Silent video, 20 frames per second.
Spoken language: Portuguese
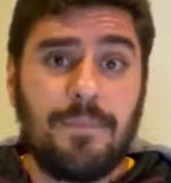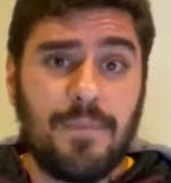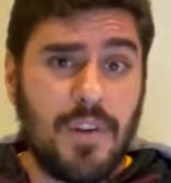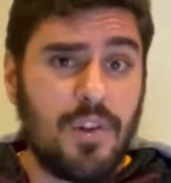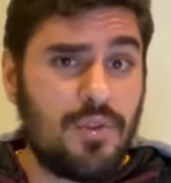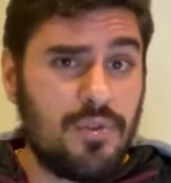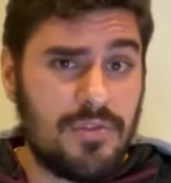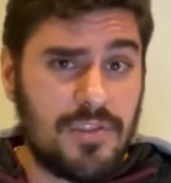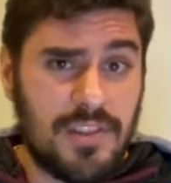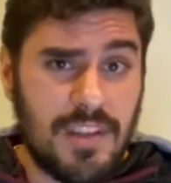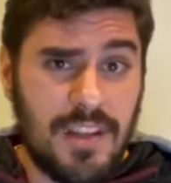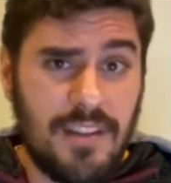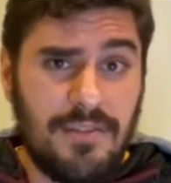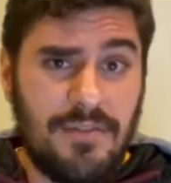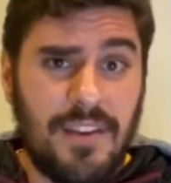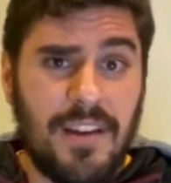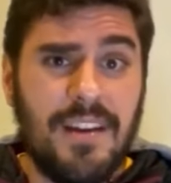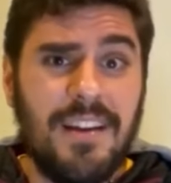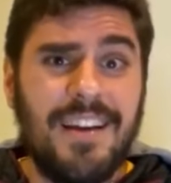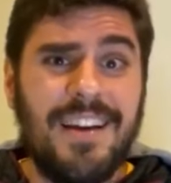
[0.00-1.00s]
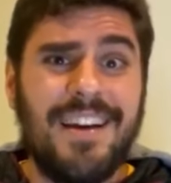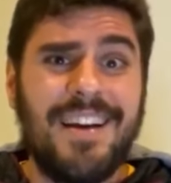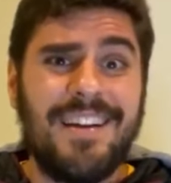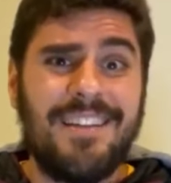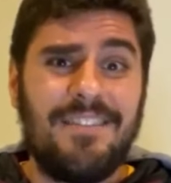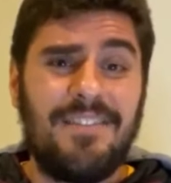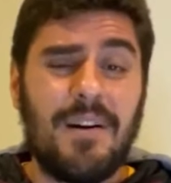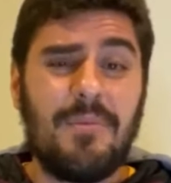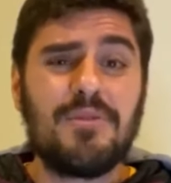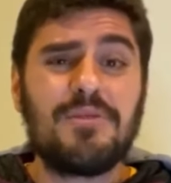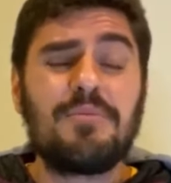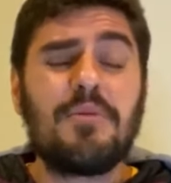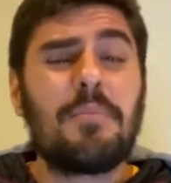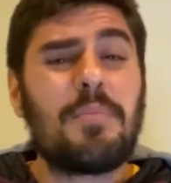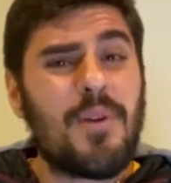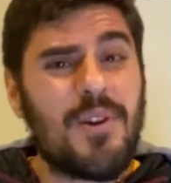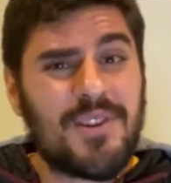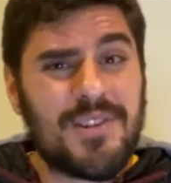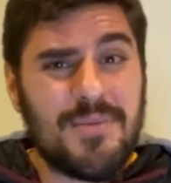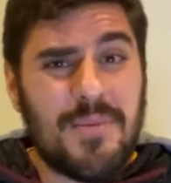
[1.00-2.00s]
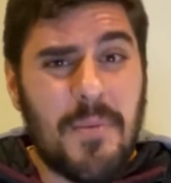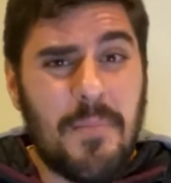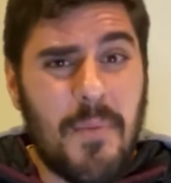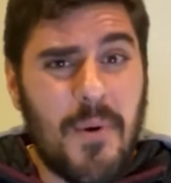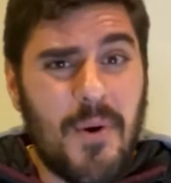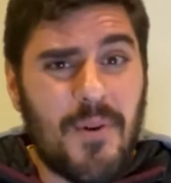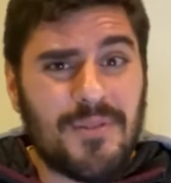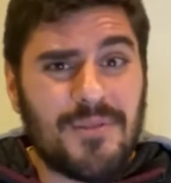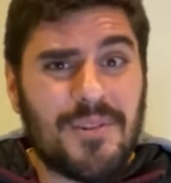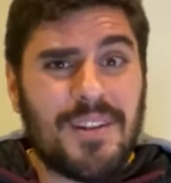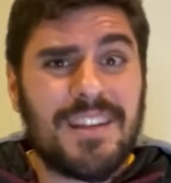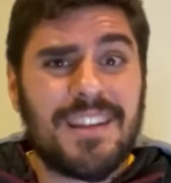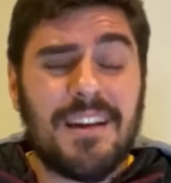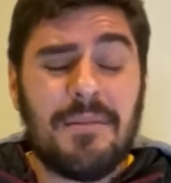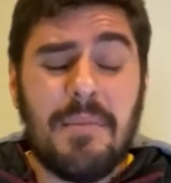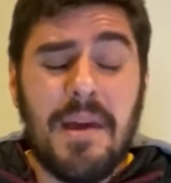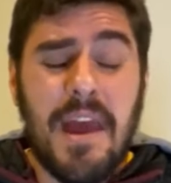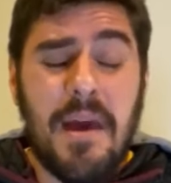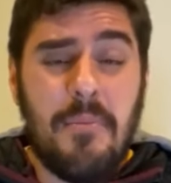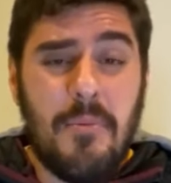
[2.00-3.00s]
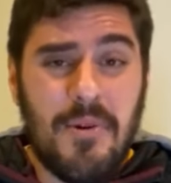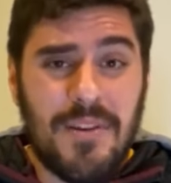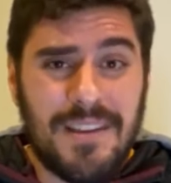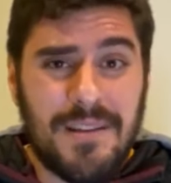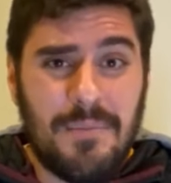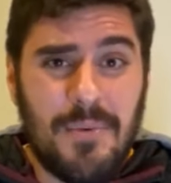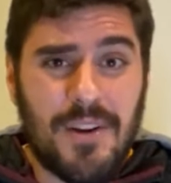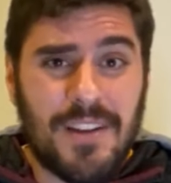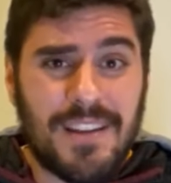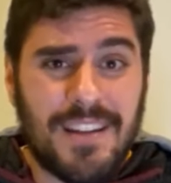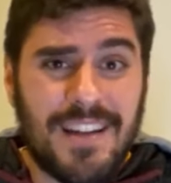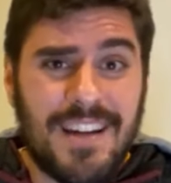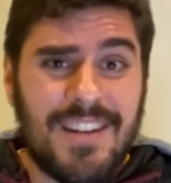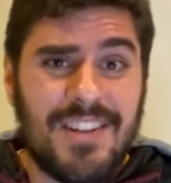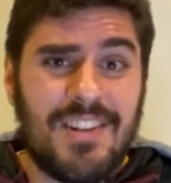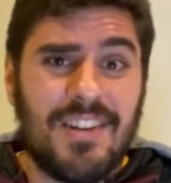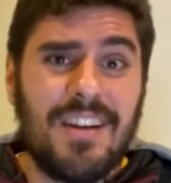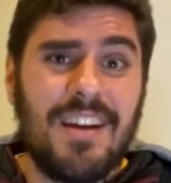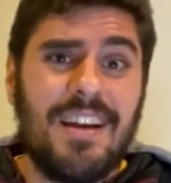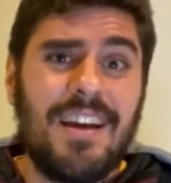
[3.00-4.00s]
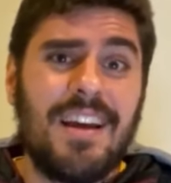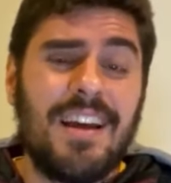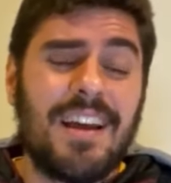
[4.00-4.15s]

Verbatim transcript: Inclusive, vamos para o próximo ponto, que também é muito importante,